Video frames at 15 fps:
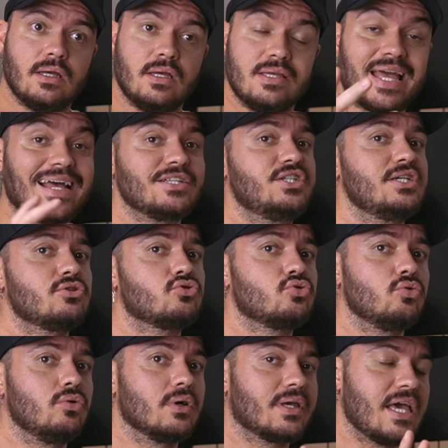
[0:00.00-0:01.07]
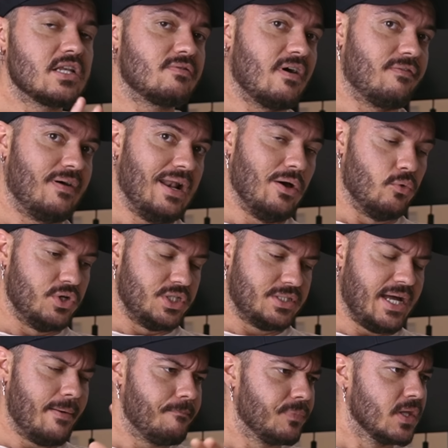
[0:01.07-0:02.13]
E é disso que a gente vai falar hoje,
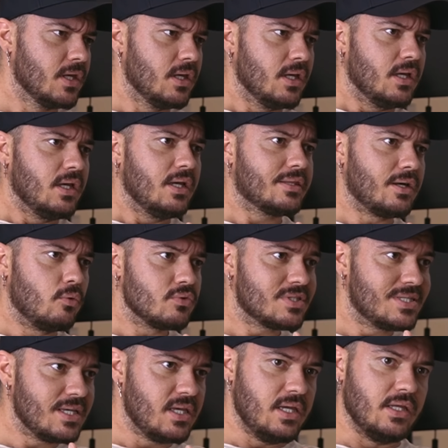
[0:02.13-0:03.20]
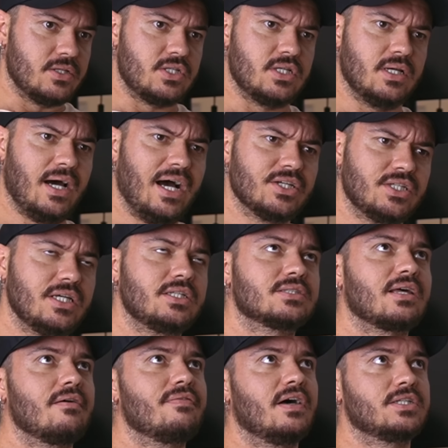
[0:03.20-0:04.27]
tá? Então, seguinte, a gente
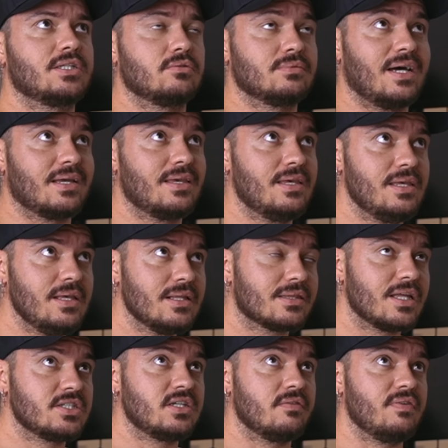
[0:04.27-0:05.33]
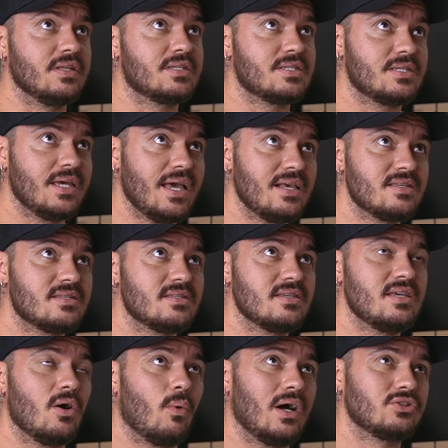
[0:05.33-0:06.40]
está viajando na quinta, dia 26,
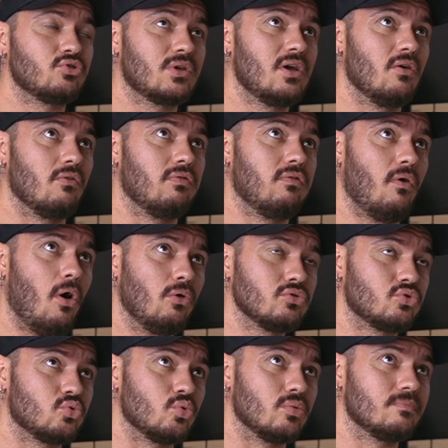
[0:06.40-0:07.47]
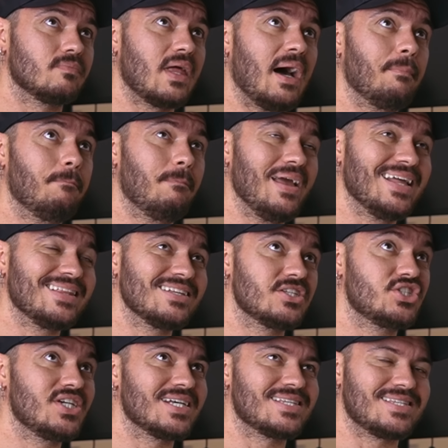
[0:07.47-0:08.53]
e eu acho que eu volto apenas
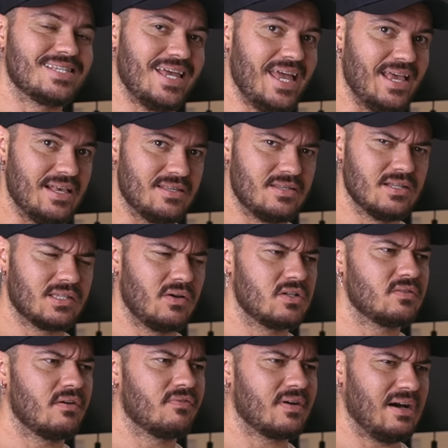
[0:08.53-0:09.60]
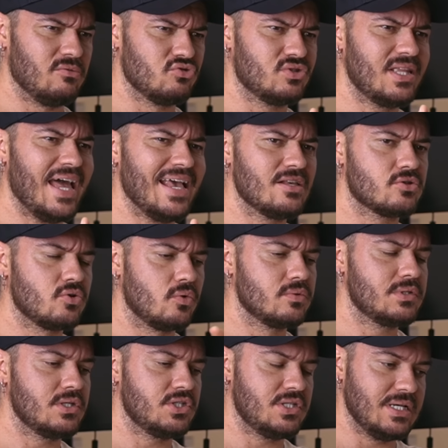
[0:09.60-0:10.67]
dia 6, então a gente vai ficar uns 10,
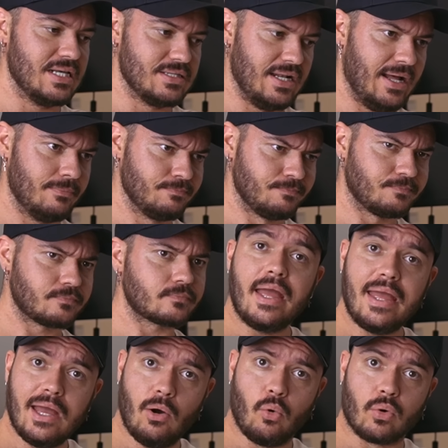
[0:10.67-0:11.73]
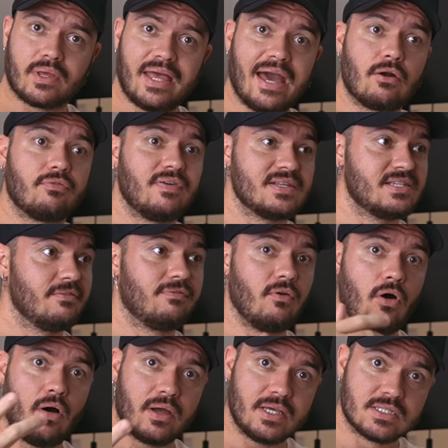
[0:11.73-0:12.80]
11 dias lá. Eu quero fazer
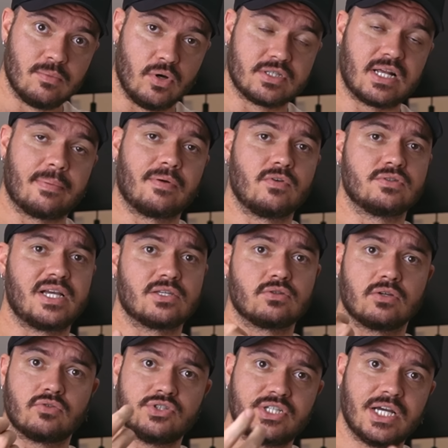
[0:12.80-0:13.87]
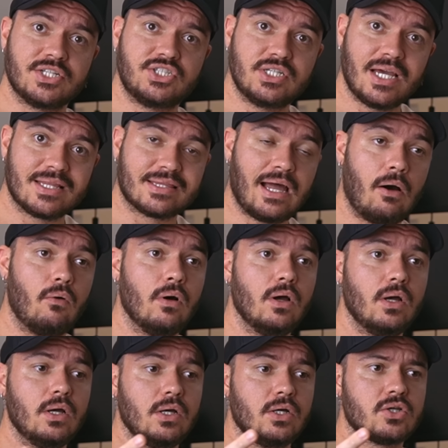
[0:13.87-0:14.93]
vlogs, mostrar para vocês nosso dia a dia e tal,
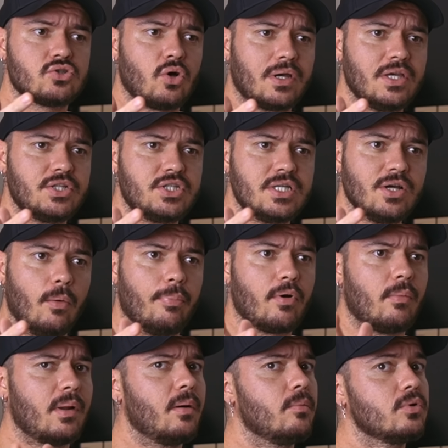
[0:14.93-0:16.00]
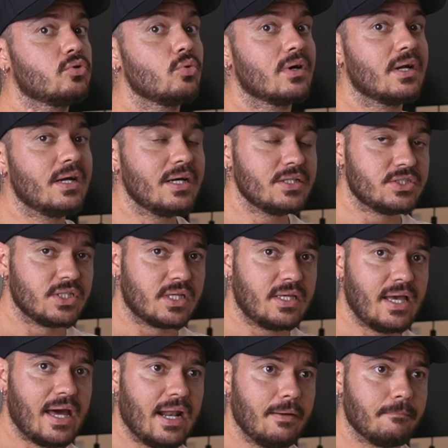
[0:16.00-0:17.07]
só que tinha um problema muito grande,
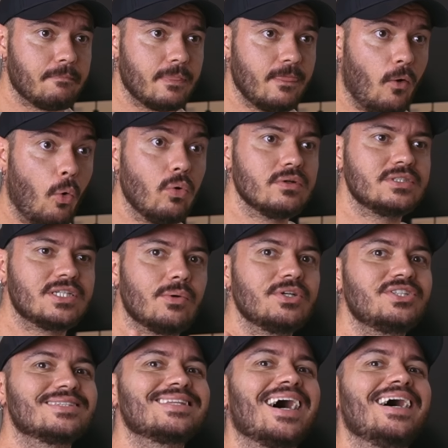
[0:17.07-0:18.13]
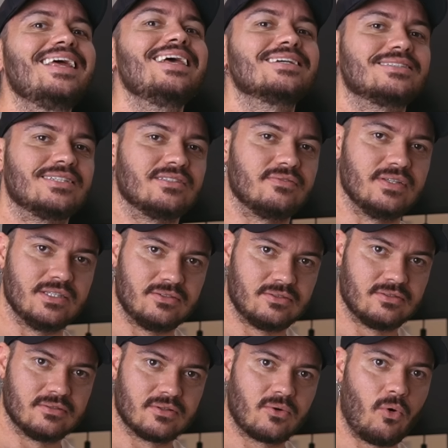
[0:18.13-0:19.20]
que era onde eu editaria esses
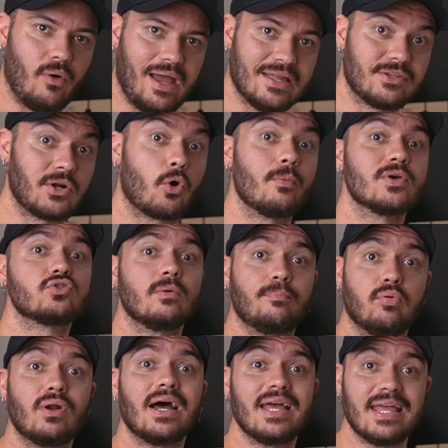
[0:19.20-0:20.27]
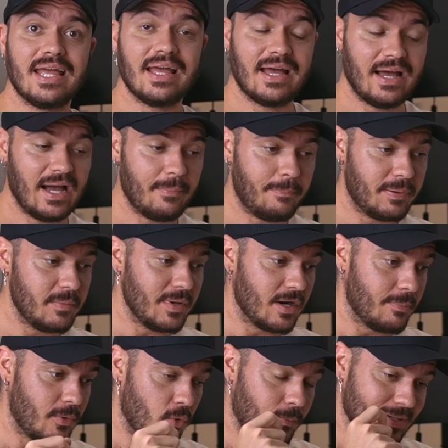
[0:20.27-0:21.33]
vídeos, correto? Já começou por aí a
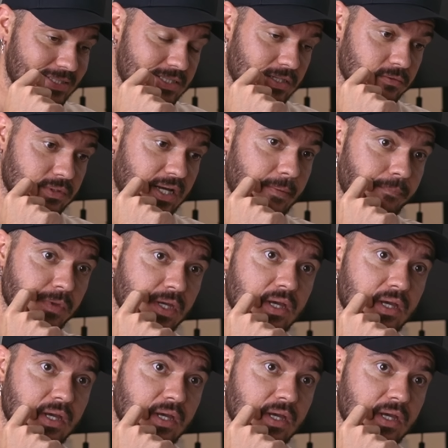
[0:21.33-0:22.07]
primeira preocupação, tá?